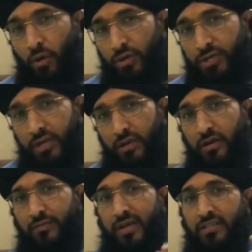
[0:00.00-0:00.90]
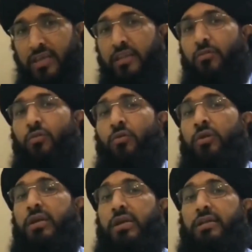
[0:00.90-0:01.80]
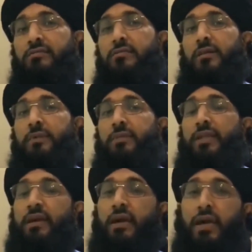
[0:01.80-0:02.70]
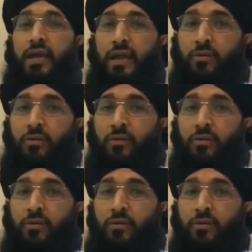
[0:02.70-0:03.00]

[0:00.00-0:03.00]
और जिन ख़वातीन को इस ड्रामे में दिखाया